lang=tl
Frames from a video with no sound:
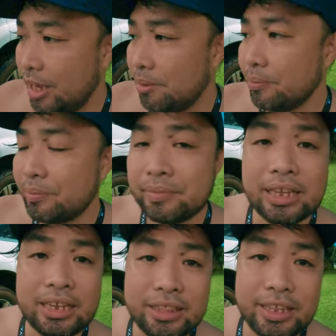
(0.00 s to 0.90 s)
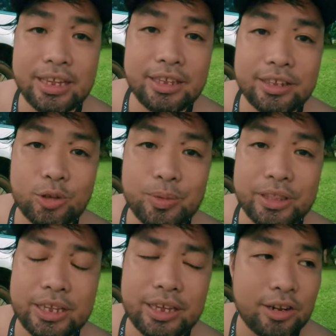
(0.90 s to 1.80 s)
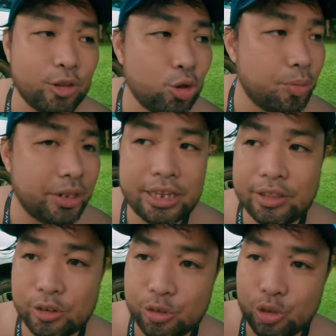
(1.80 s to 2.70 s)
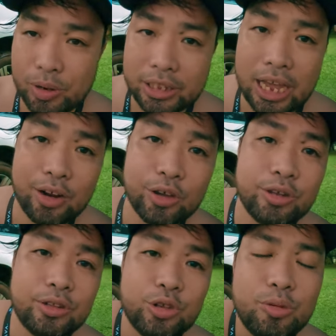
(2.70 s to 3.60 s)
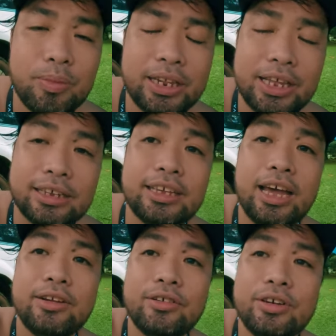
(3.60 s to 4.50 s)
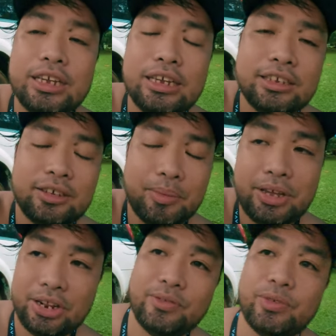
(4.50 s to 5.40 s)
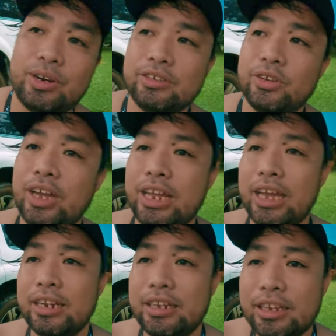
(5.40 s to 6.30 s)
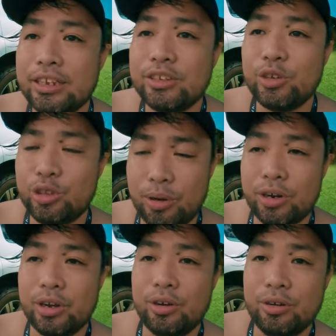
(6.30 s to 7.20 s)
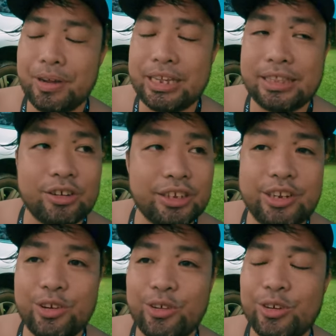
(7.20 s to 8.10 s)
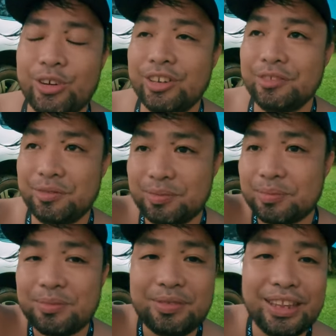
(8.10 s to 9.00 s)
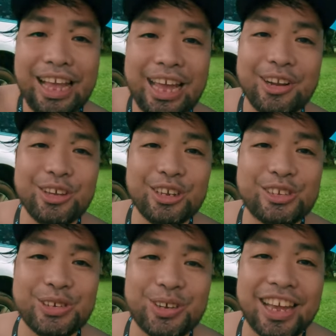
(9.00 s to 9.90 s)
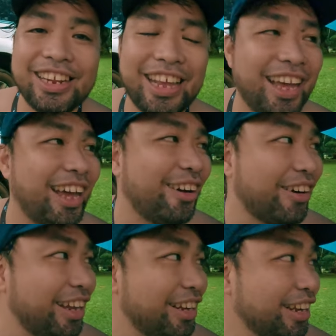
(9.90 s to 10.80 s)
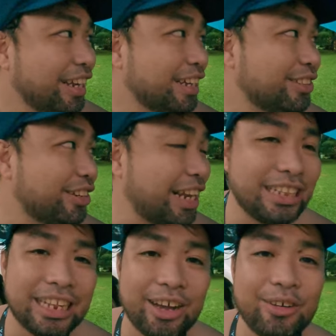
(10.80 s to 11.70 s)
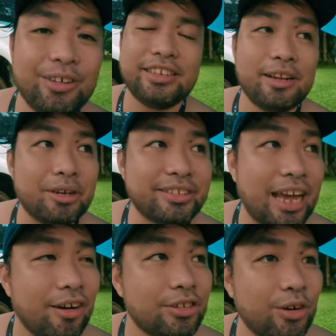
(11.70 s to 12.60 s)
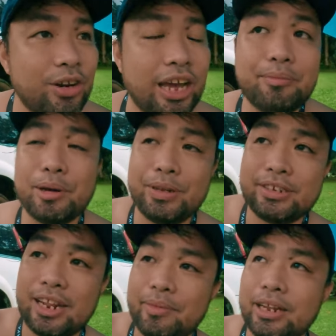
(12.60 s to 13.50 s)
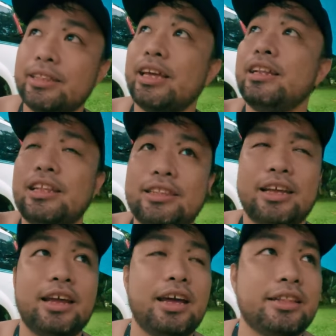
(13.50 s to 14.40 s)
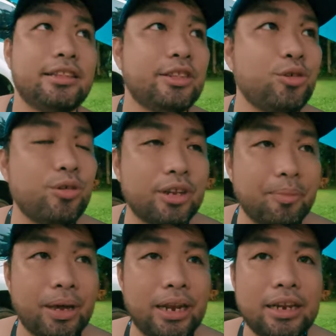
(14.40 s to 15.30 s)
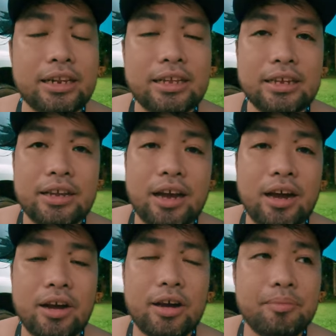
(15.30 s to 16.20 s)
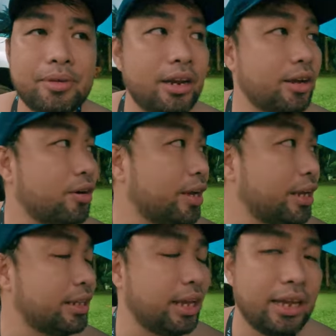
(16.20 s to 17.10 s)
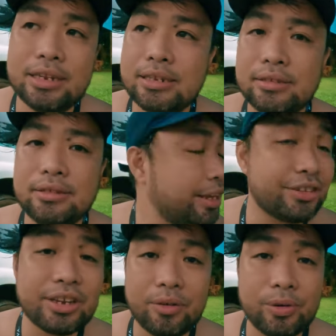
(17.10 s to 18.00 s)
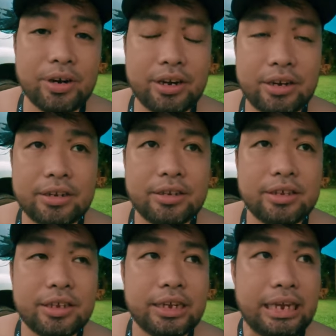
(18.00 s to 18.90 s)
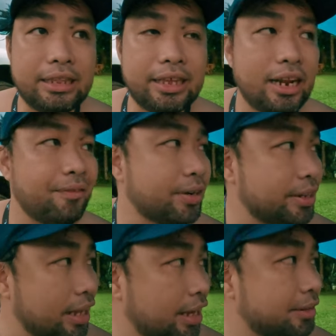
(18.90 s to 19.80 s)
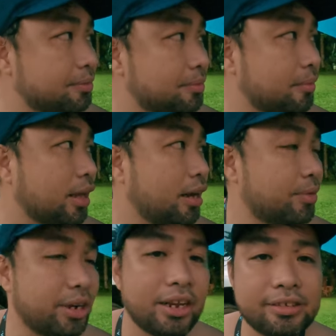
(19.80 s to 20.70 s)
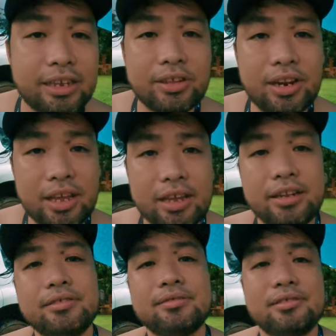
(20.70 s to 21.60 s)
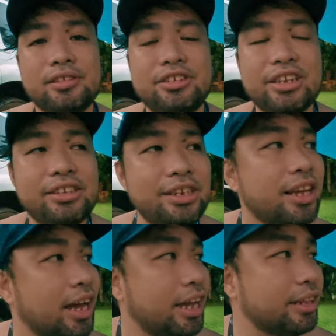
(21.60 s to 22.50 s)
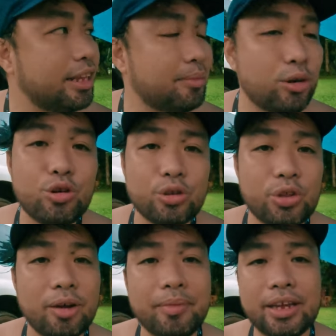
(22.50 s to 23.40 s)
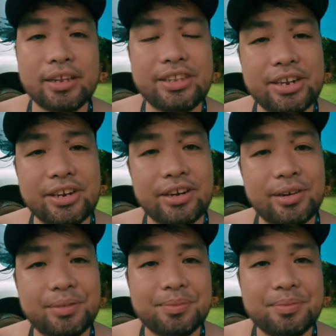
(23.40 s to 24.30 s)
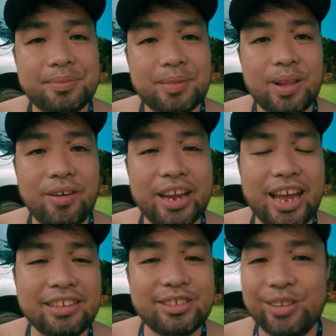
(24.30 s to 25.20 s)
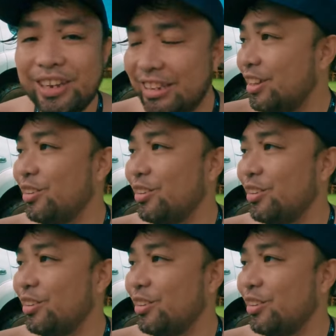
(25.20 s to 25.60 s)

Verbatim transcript: time hindi tumitigil yung tubig dito so dumadaloy dun banda sa ano sa may river so ayan so tomorrow papakita ko sa inyo kung ano yung itsura niya okay So right now, kasi nabasa ako sa ulan pag pitch namin ng tent at, at itong trapal, um, gonna go ahead and take a shower. And then after that, uh, we're gonna settle in, chika-chika, and then magluluto kami ng dinner. Okay guys, so let's